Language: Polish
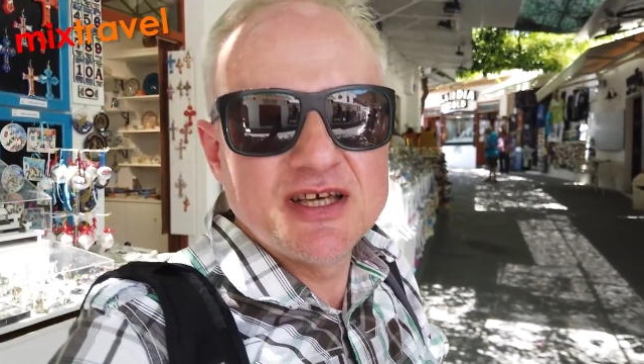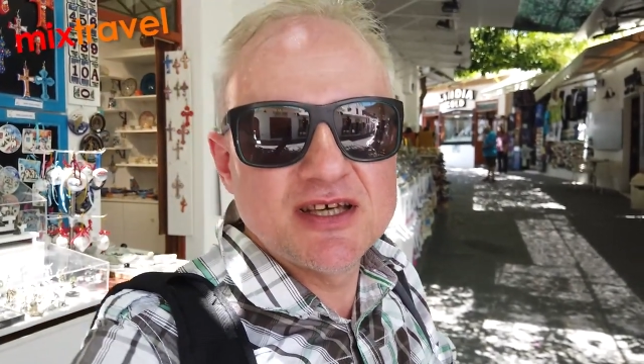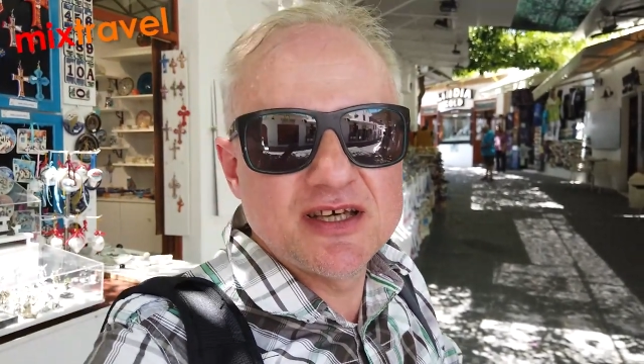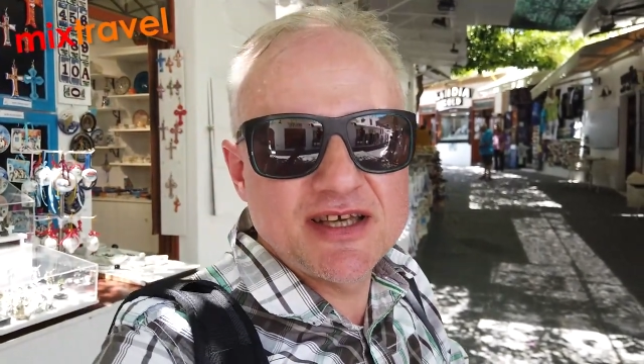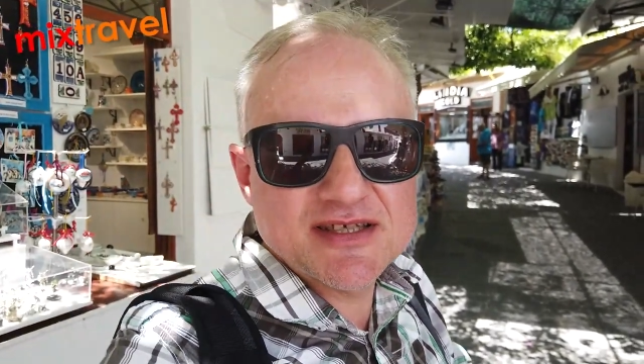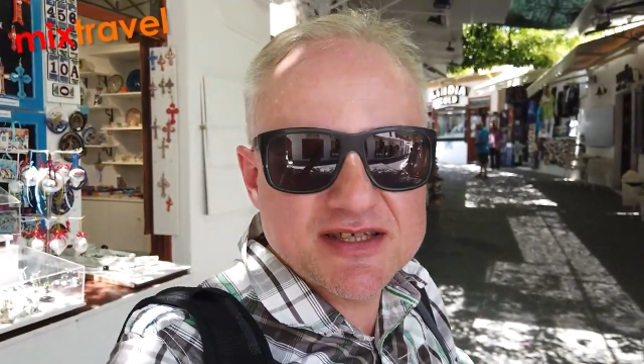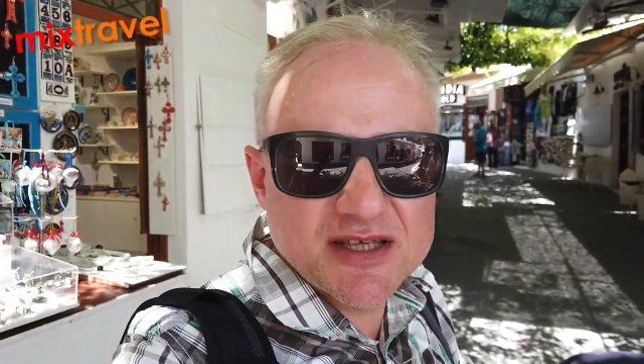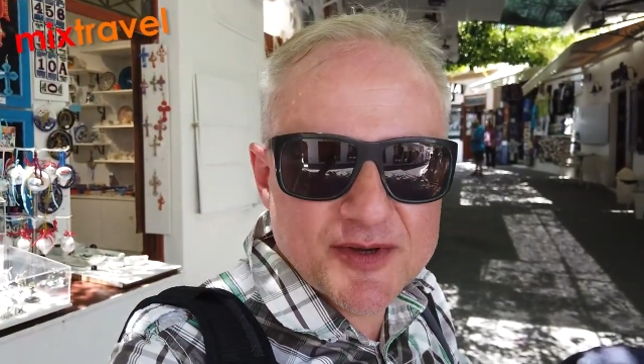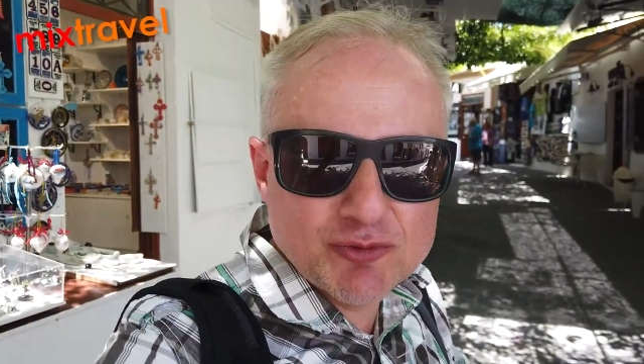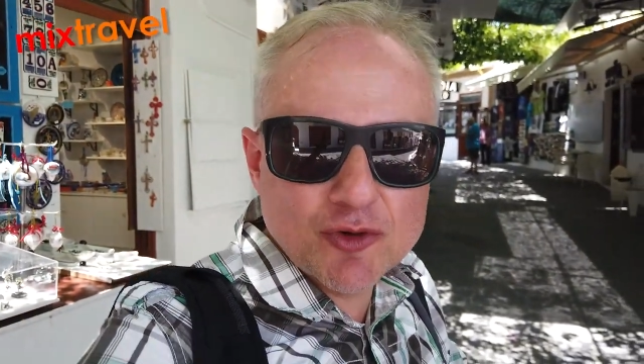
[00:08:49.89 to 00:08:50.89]
E, jest,
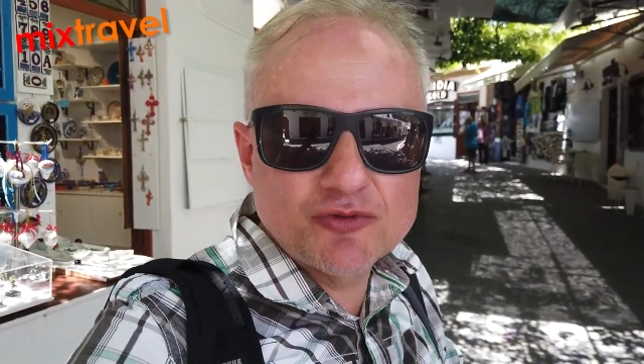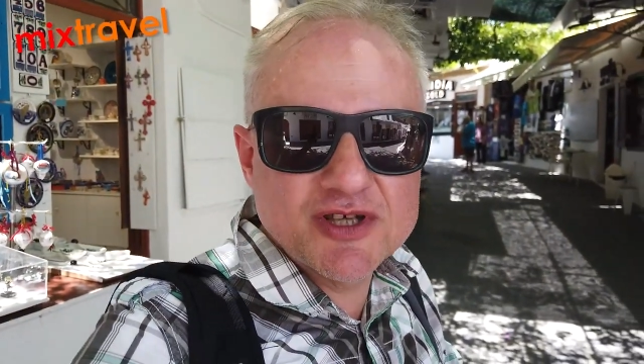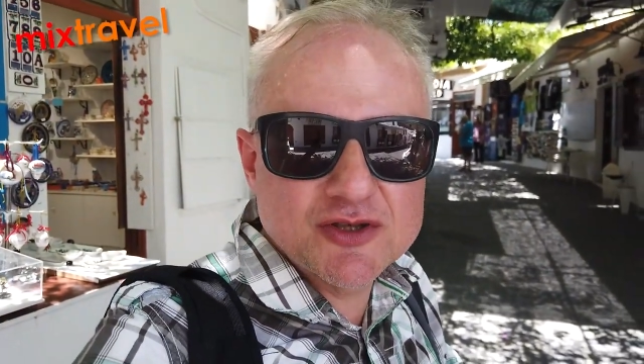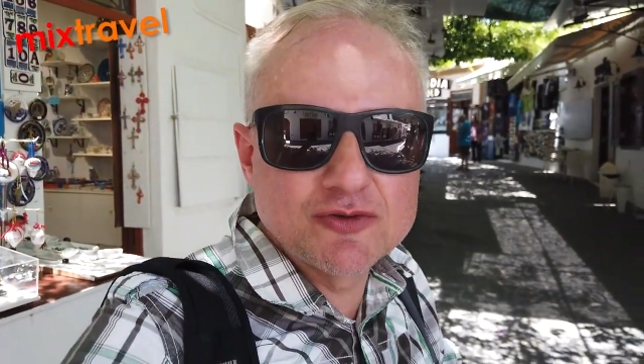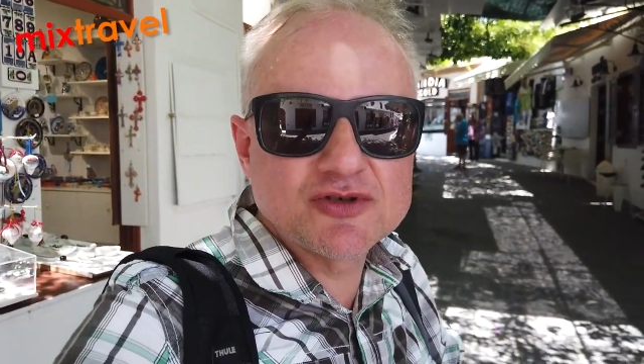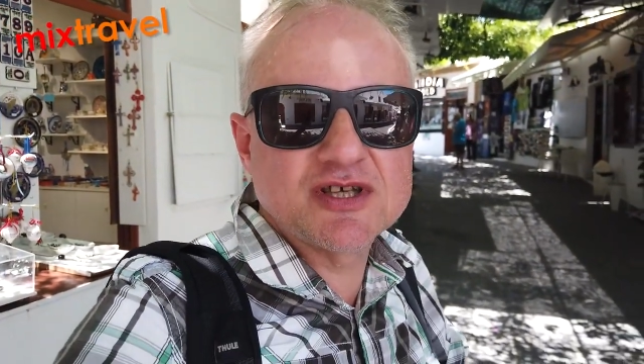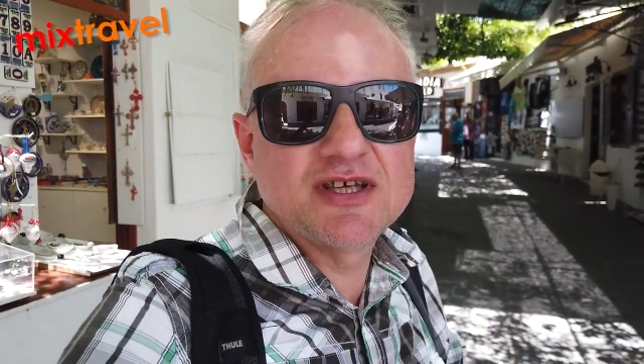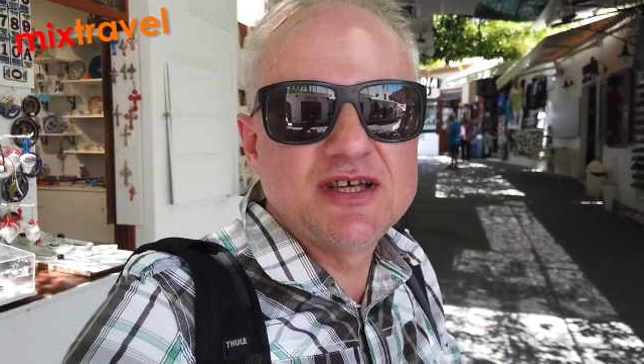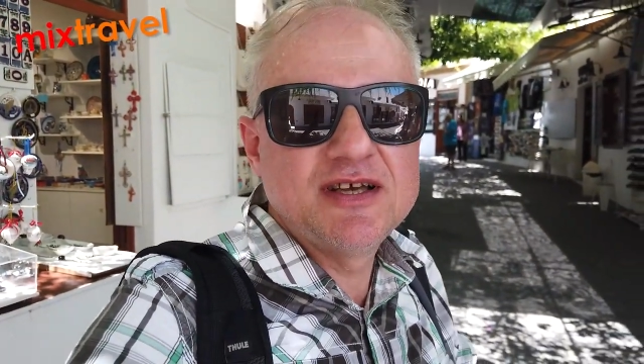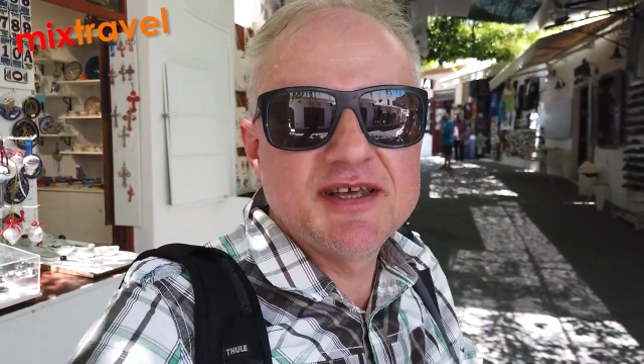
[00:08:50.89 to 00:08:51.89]
nie ma tłoku, jest luz,
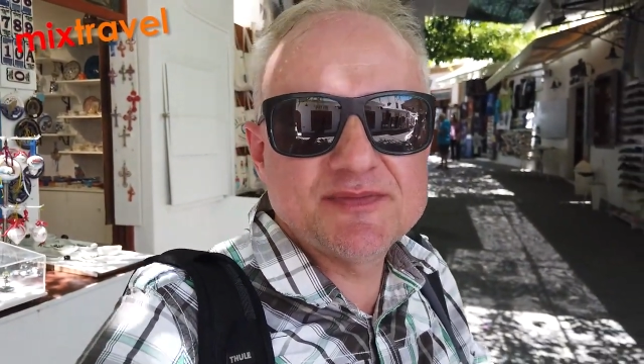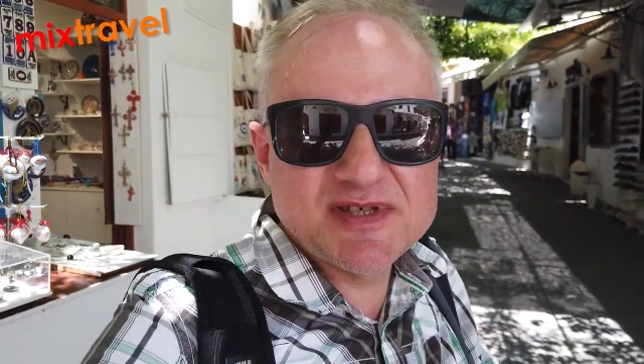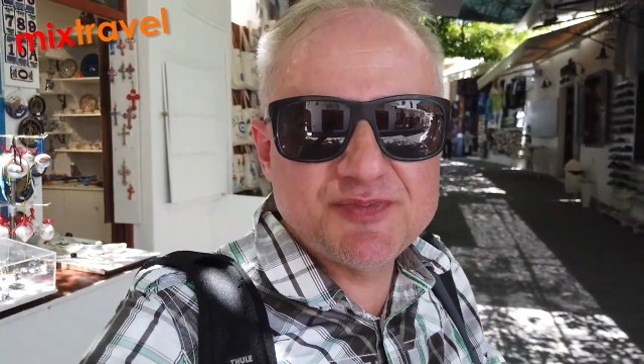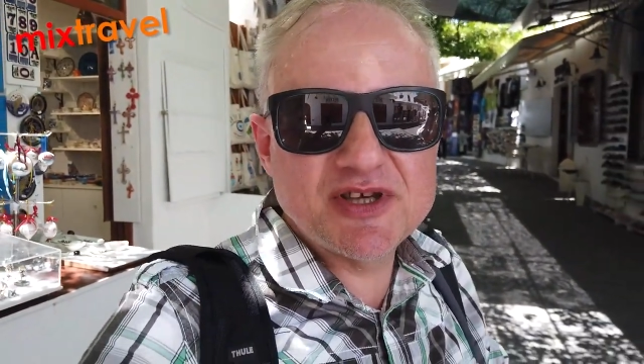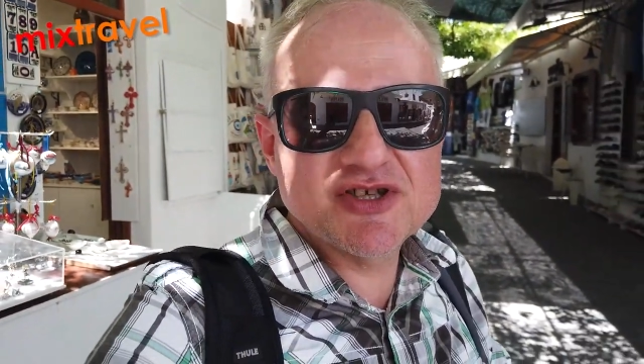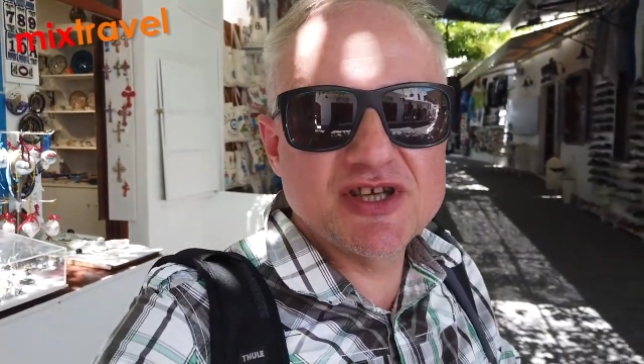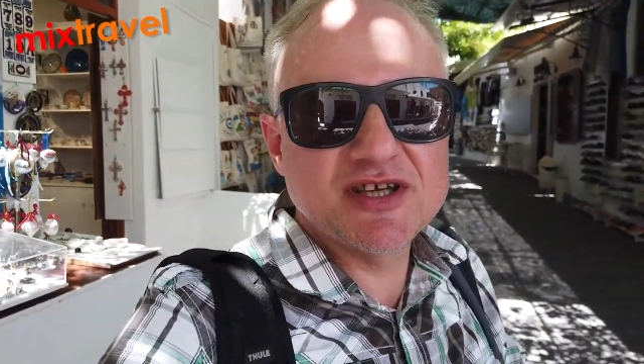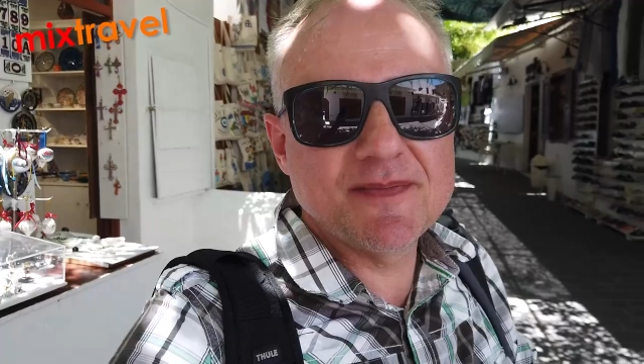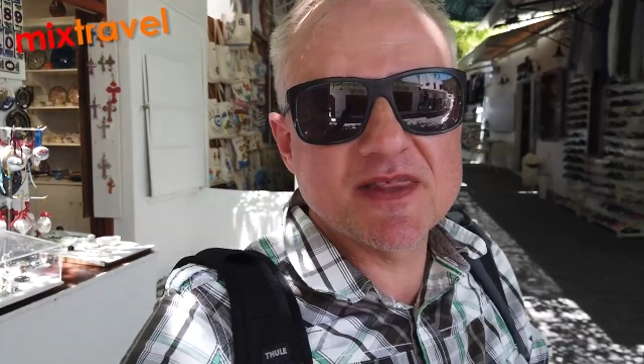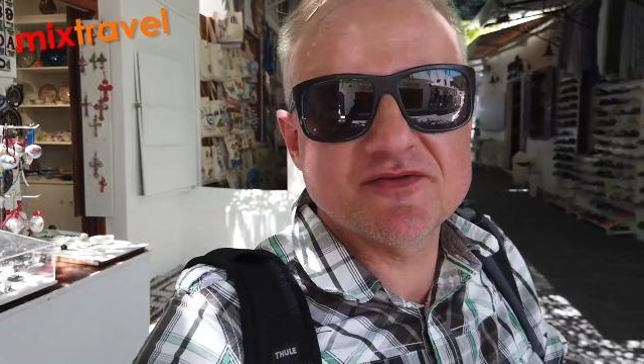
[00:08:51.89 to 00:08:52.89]
jest
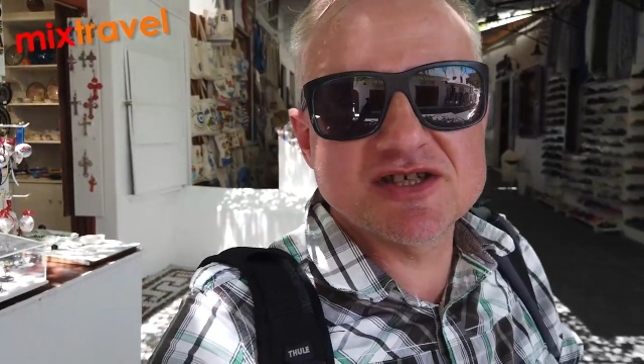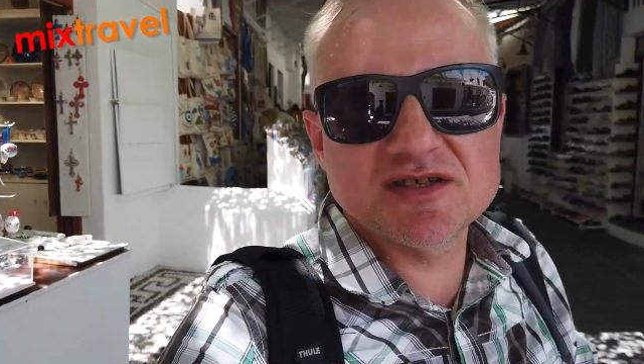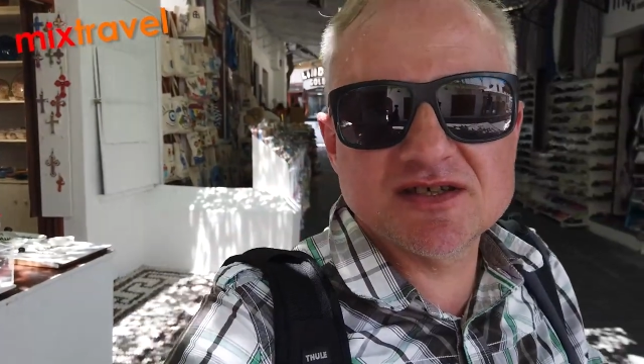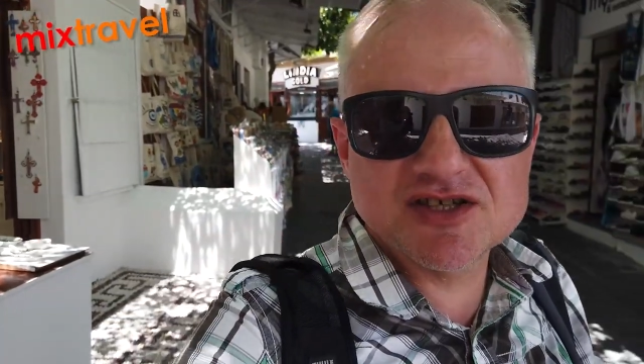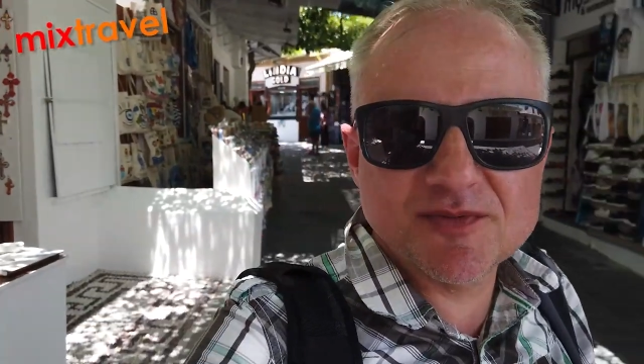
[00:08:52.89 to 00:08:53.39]
bezpiecznie. Wszyscy,